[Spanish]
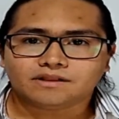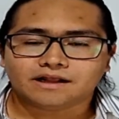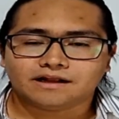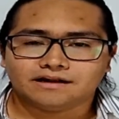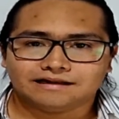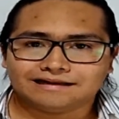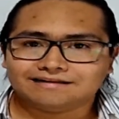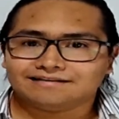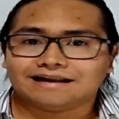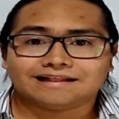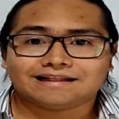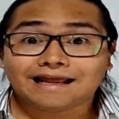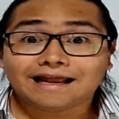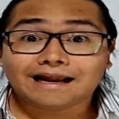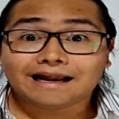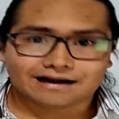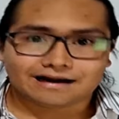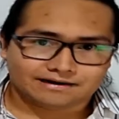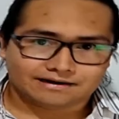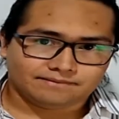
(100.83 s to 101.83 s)
Les
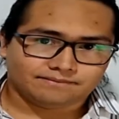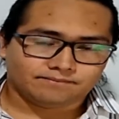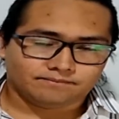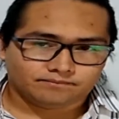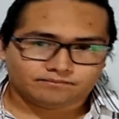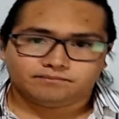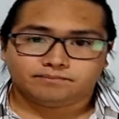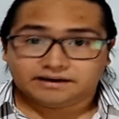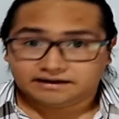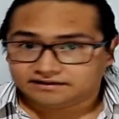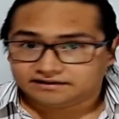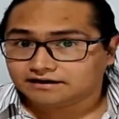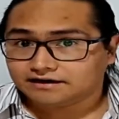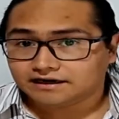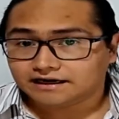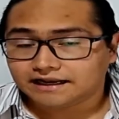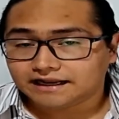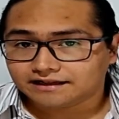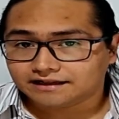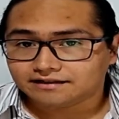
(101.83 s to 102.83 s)
aterra perder
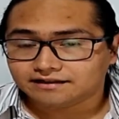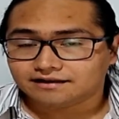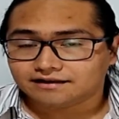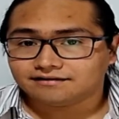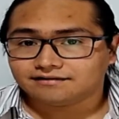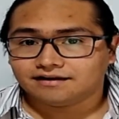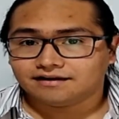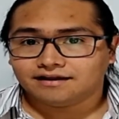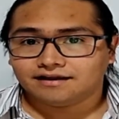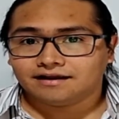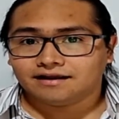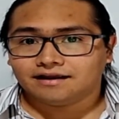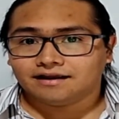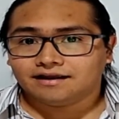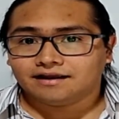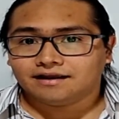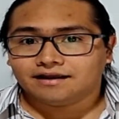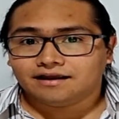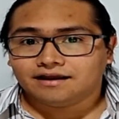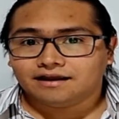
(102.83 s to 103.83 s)
clientes
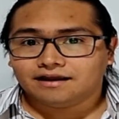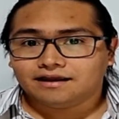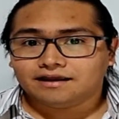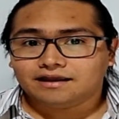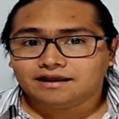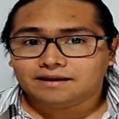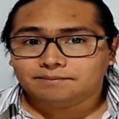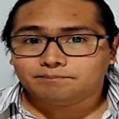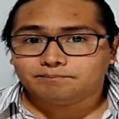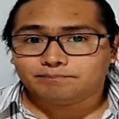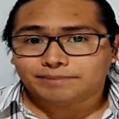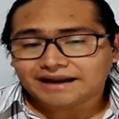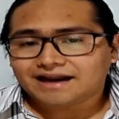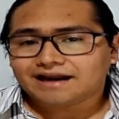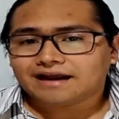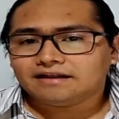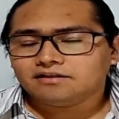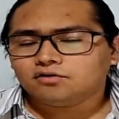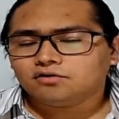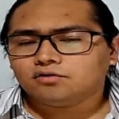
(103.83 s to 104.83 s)
y
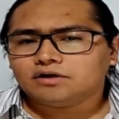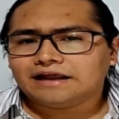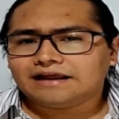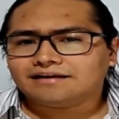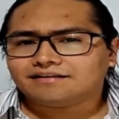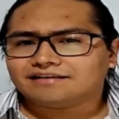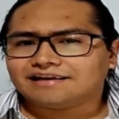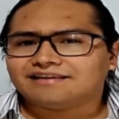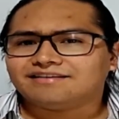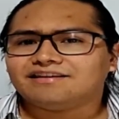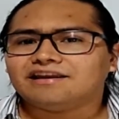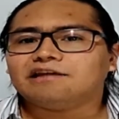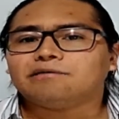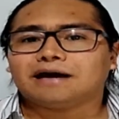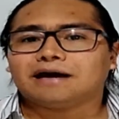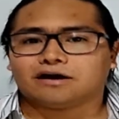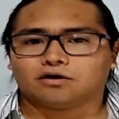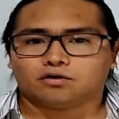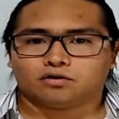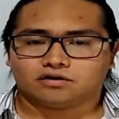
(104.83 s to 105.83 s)
pecan de una
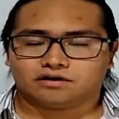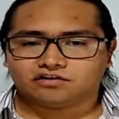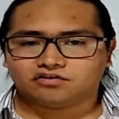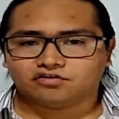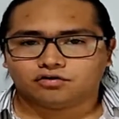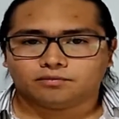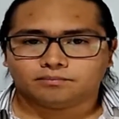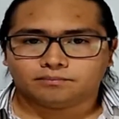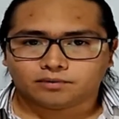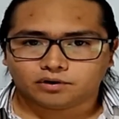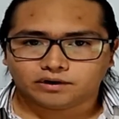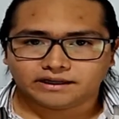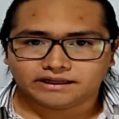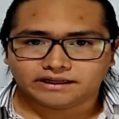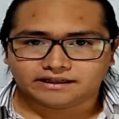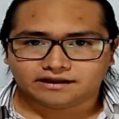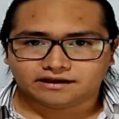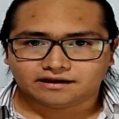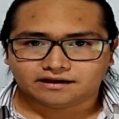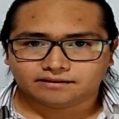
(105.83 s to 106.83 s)
excesiva corrección
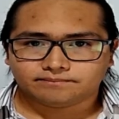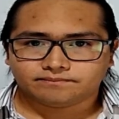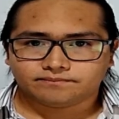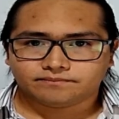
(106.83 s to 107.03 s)
política.